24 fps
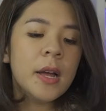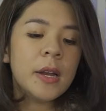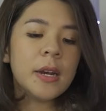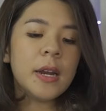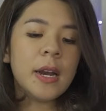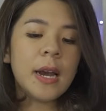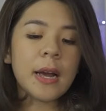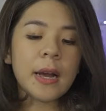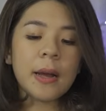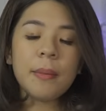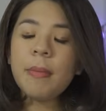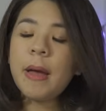
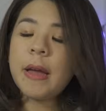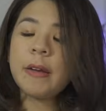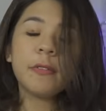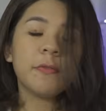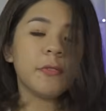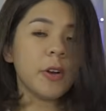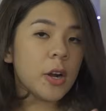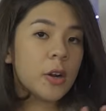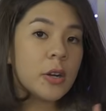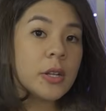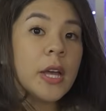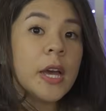Nên là các bạn
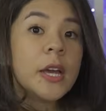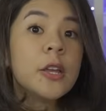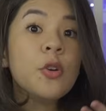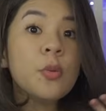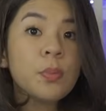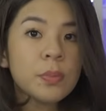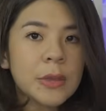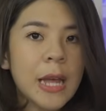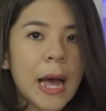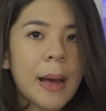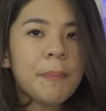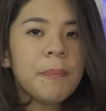vẫn có thể
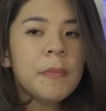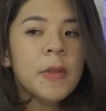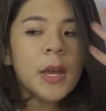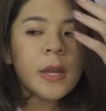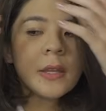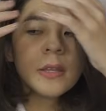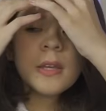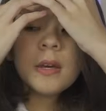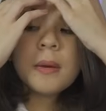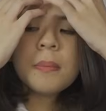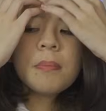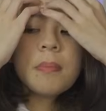dùng tập
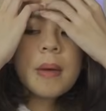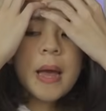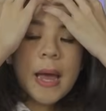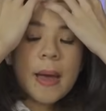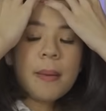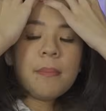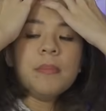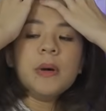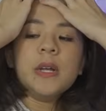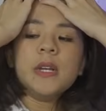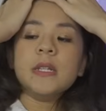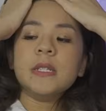Nhưng
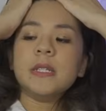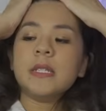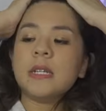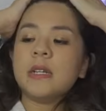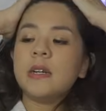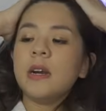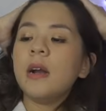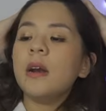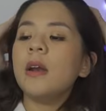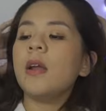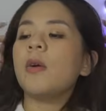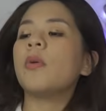mà
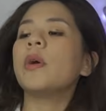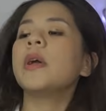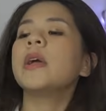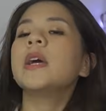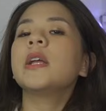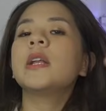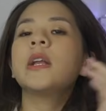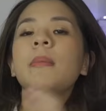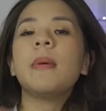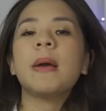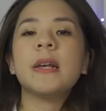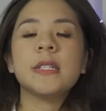mình rất là khuyến
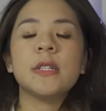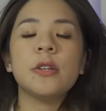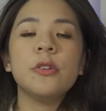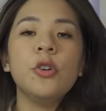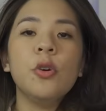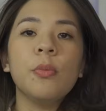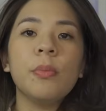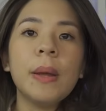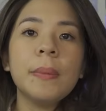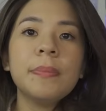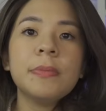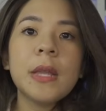khích các bạn sử
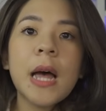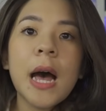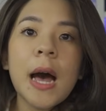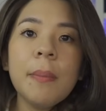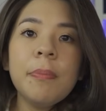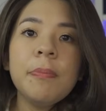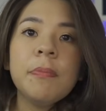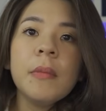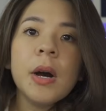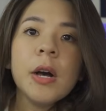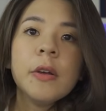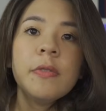dụng
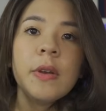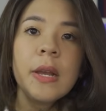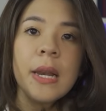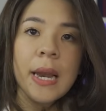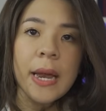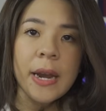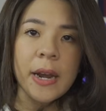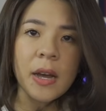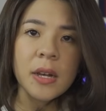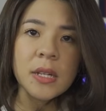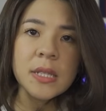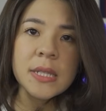laptop Bởi vì
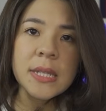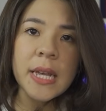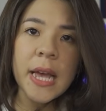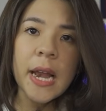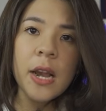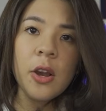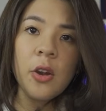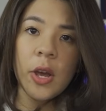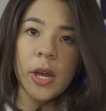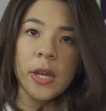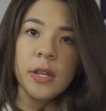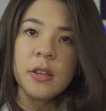là nó
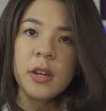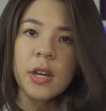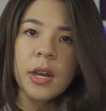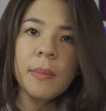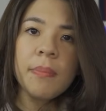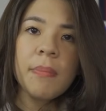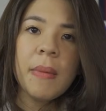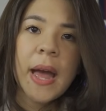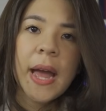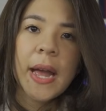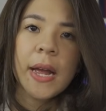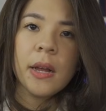sẽ luyện cho
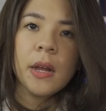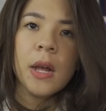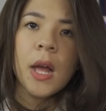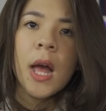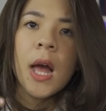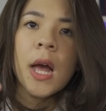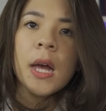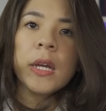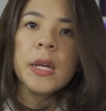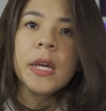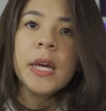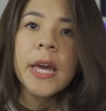các bạn
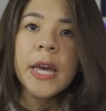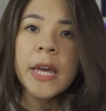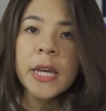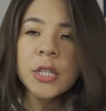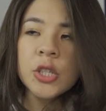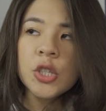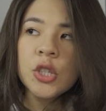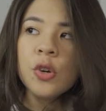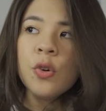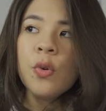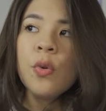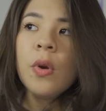
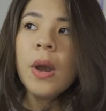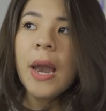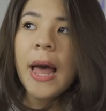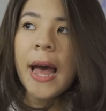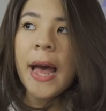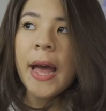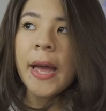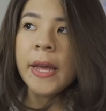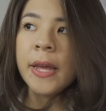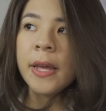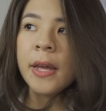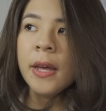ghi chú
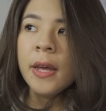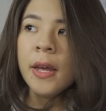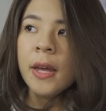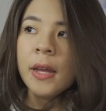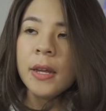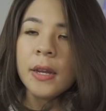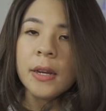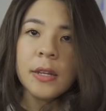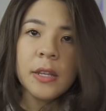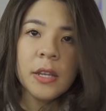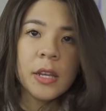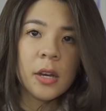lại
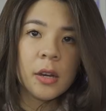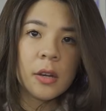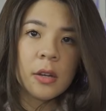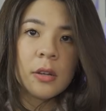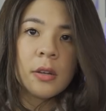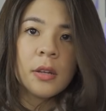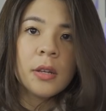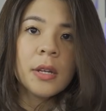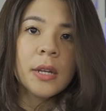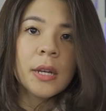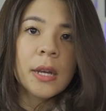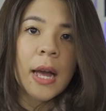
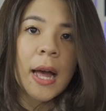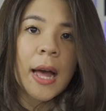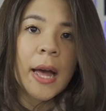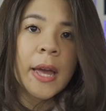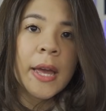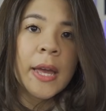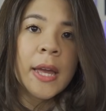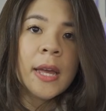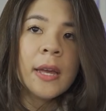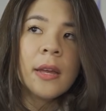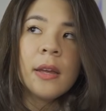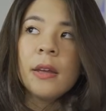những
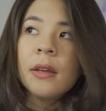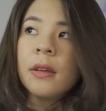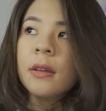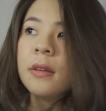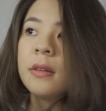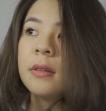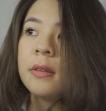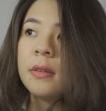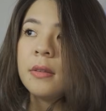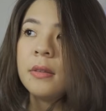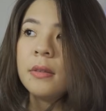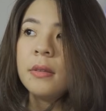cái
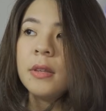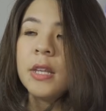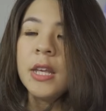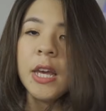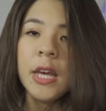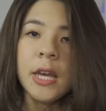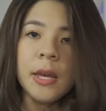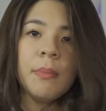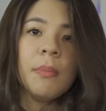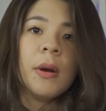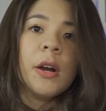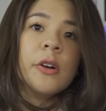
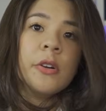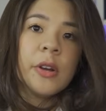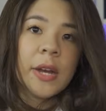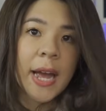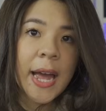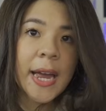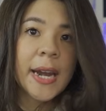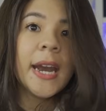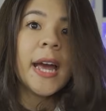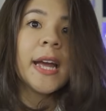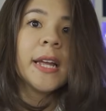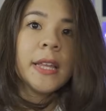gì mà người
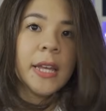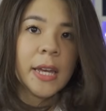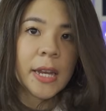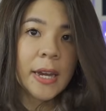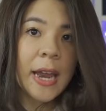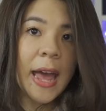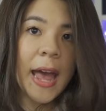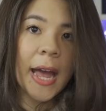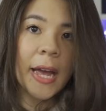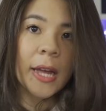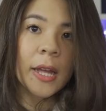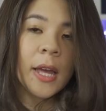khác đang
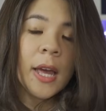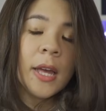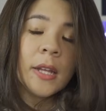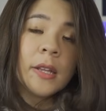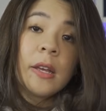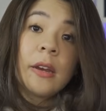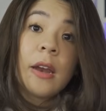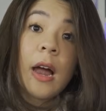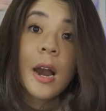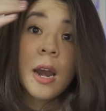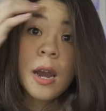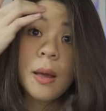diễn đạt
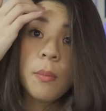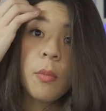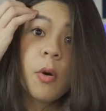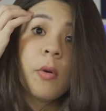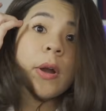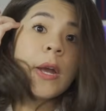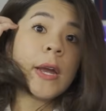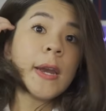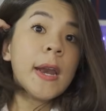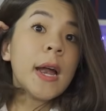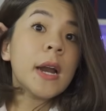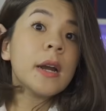Thì đó là
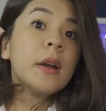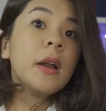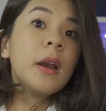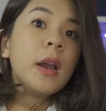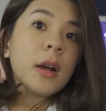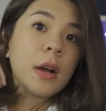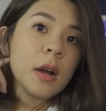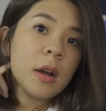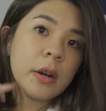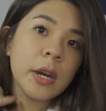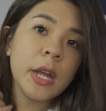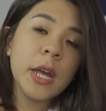một kỹ năng rất
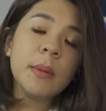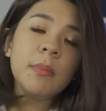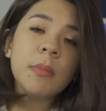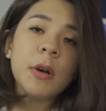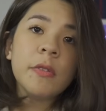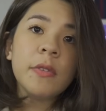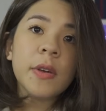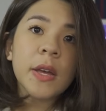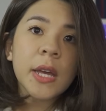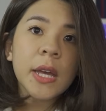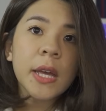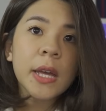là cần thiết
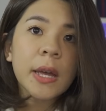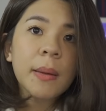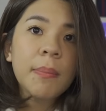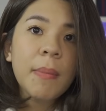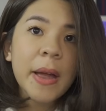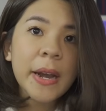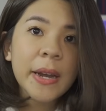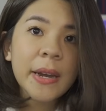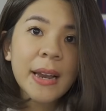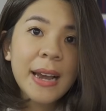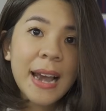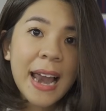bởi vì khi các
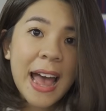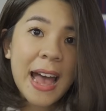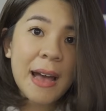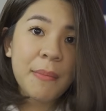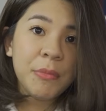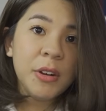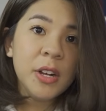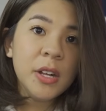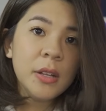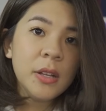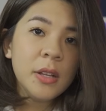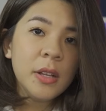bạn đi
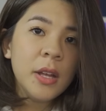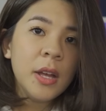làm á